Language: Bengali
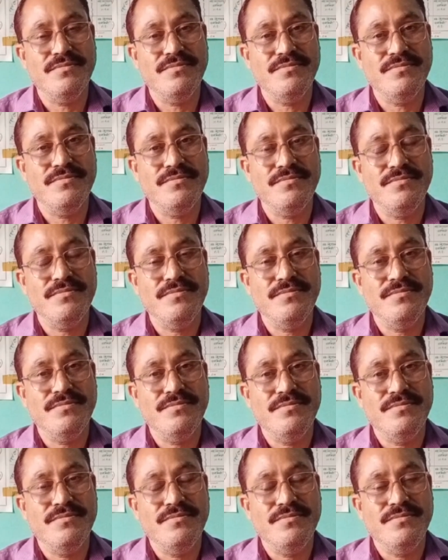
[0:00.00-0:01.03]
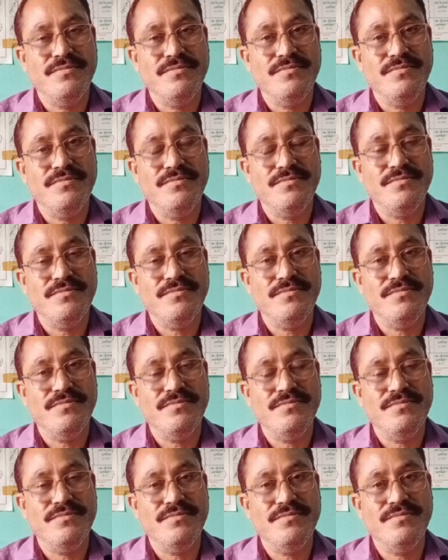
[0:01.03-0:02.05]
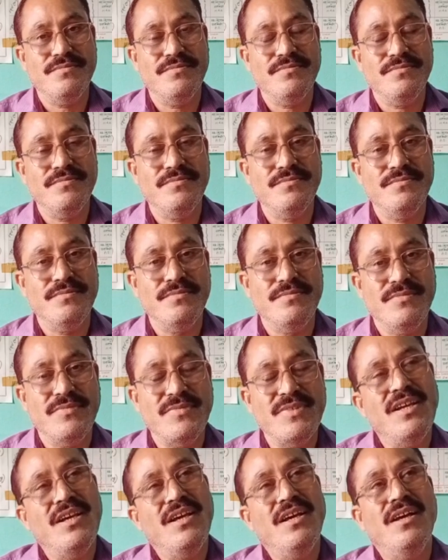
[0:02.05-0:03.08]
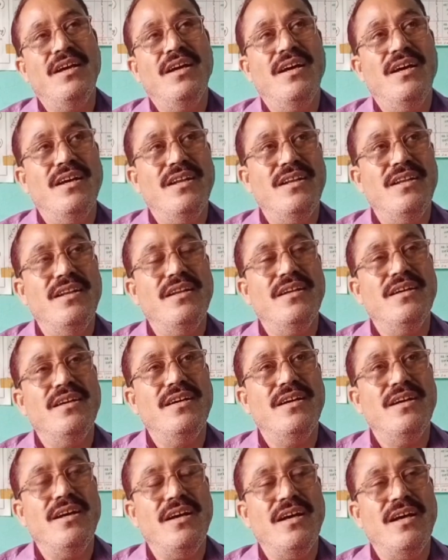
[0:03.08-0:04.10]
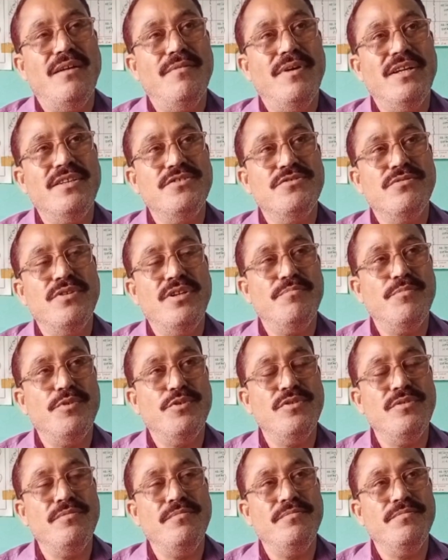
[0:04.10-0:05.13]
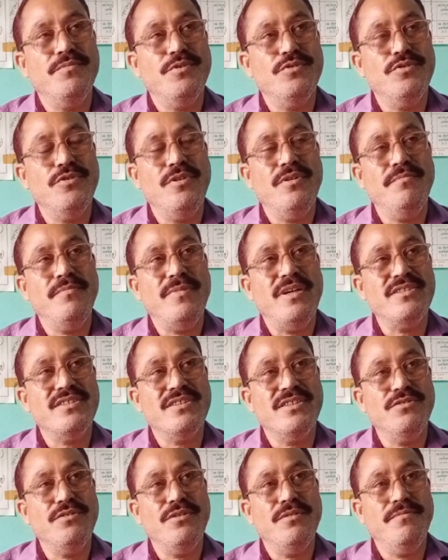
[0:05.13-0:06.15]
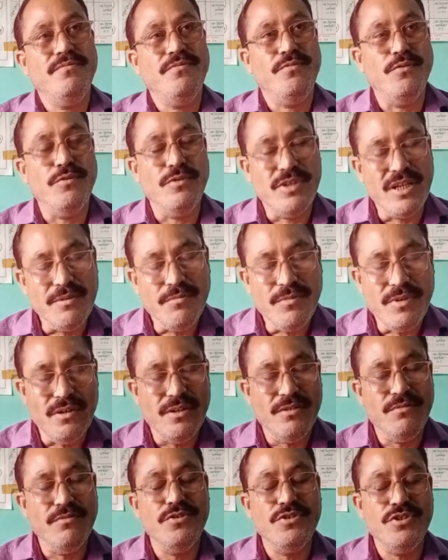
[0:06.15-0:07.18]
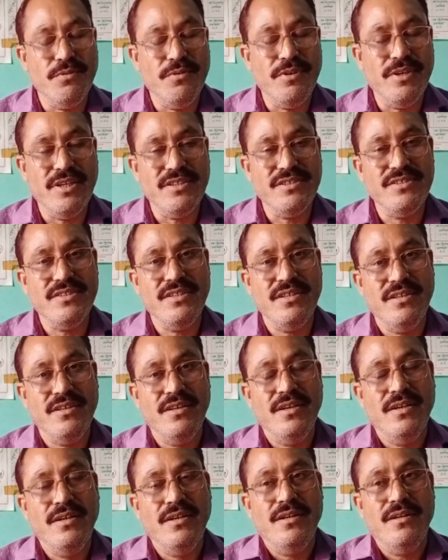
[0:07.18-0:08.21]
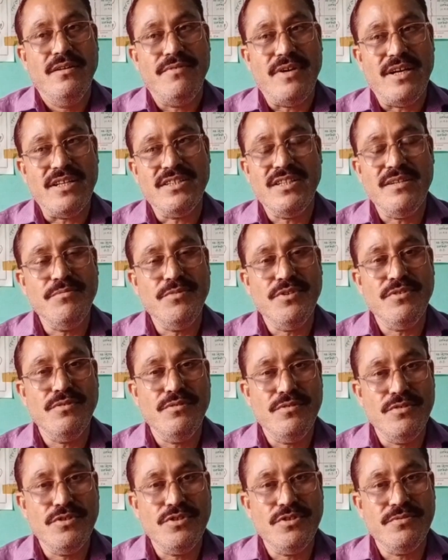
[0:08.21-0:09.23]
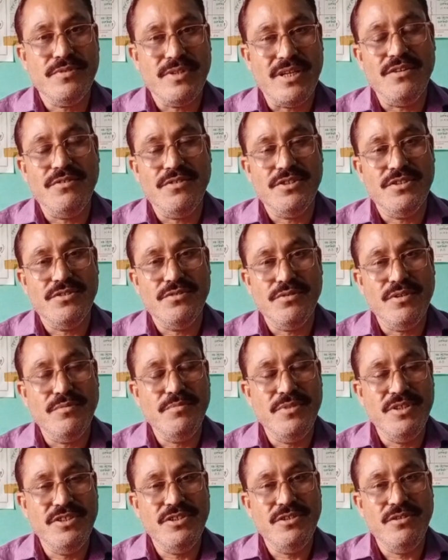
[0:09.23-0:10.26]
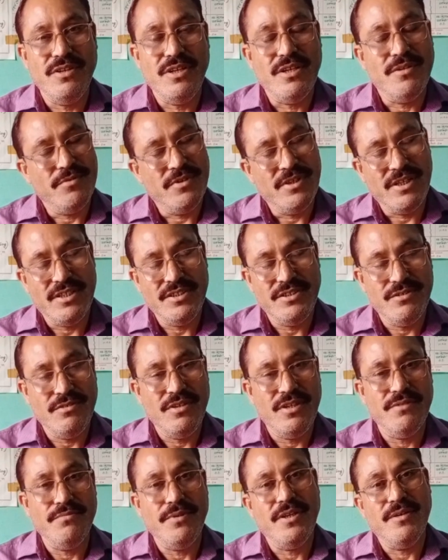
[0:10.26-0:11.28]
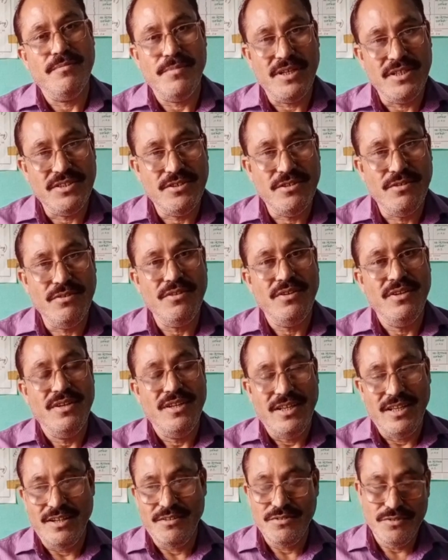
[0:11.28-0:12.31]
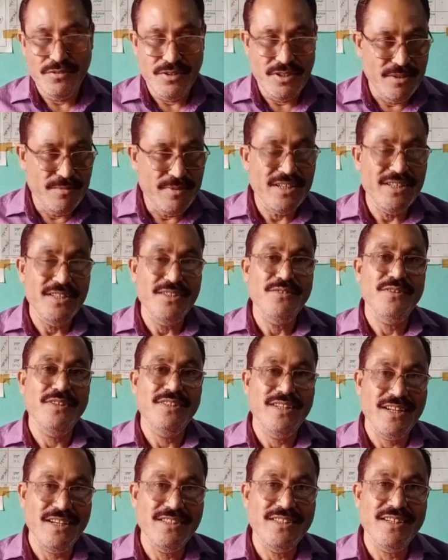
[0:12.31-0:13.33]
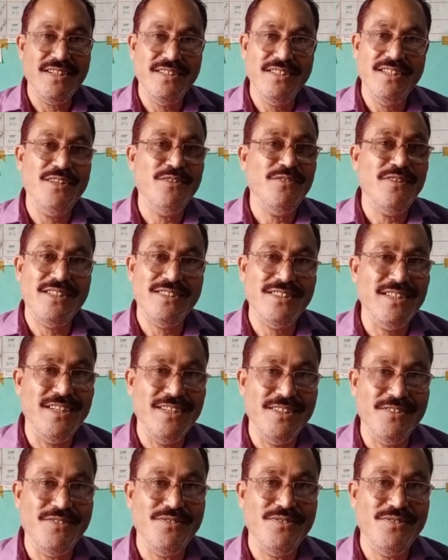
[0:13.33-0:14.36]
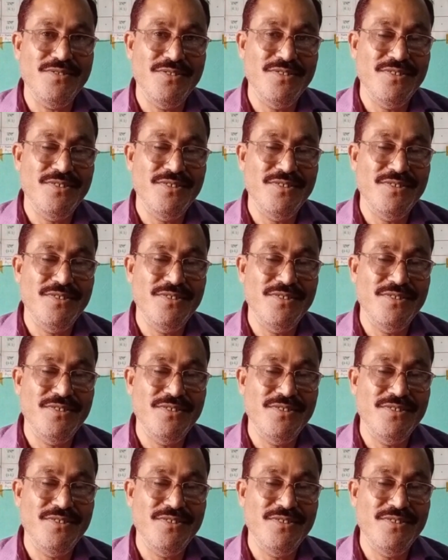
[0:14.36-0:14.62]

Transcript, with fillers: লাস্ট ইয়ার কীরকম হয়েছিল বা এই বছর কীরকম হয়েছে পরীক্ষাটা একবার তো রেজাল্ট বের হয়নি আমার স্কুলে প্রথম প্রথম আজকে তো ফোর টাইম গুণোৎসব হয়ে গেছে আচ্ছা ফার্স্ট টাইম যখন গুণোৎসব স্টার্ট হয়েছে তখন বি ছিল এরপরে এ ছিল এরপরে এ প্লাস ছিল এখন তো এইবার কী হয় দেখা যাক রেজাল্ট তো আসে না এখন